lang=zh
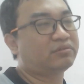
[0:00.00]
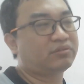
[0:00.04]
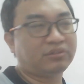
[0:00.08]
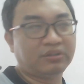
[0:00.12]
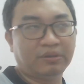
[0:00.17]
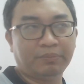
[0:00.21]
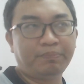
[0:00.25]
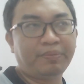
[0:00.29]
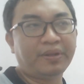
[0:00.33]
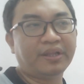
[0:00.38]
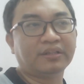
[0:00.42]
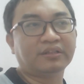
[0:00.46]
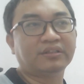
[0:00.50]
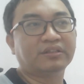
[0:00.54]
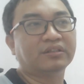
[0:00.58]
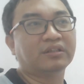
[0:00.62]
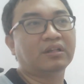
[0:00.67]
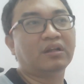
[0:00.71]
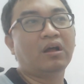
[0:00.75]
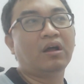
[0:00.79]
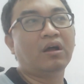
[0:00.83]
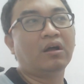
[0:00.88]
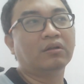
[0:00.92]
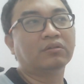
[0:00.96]
一辈子
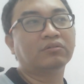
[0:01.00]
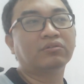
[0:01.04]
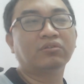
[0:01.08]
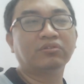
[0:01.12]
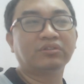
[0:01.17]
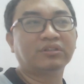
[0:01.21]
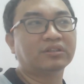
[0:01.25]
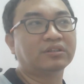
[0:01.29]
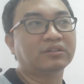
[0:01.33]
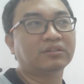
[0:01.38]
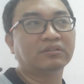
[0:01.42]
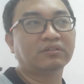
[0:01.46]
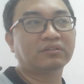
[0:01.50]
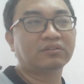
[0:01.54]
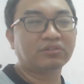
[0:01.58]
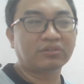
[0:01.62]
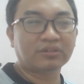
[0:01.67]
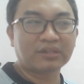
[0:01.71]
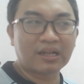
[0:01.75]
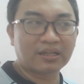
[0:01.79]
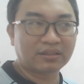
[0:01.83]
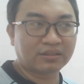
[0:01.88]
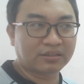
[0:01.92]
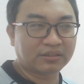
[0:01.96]
啊，都是就这
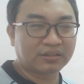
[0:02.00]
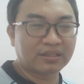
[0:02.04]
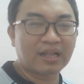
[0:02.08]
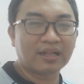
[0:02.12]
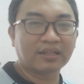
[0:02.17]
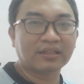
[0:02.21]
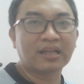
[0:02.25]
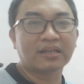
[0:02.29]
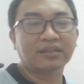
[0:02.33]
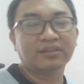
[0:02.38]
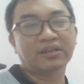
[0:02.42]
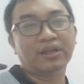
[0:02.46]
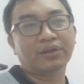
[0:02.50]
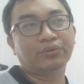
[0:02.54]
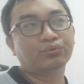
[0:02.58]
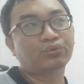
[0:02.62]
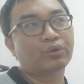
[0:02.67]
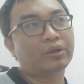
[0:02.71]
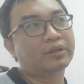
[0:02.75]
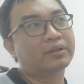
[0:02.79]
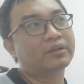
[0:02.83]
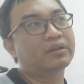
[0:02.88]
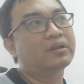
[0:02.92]
样子代代相传。